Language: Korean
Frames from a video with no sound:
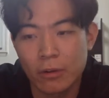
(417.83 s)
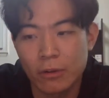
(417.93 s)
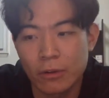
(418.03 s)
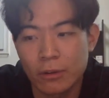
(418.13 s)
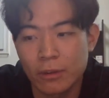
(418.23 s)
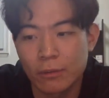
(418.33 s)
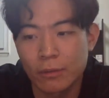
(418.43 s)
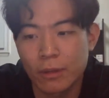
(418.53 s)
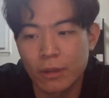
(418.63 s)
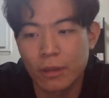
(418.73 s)
그렇기
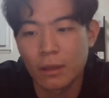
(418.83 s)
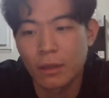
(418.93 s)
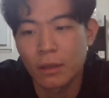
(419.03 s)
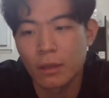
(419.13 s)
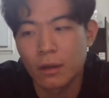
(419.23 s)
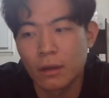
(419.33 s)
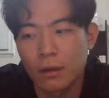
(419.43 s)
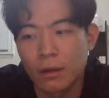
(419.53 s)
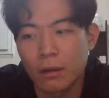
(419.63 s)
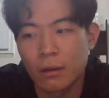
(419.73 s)
때문에
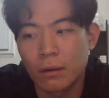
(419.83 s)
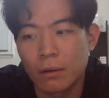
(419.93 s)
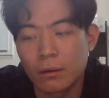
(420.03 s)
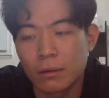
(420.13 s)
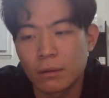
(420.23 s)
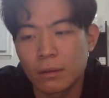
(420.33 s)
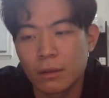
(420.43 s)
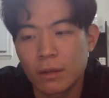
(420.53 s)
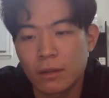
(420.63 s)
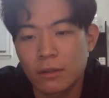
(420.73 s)
어,
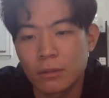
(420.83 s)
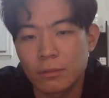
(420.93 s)
인간이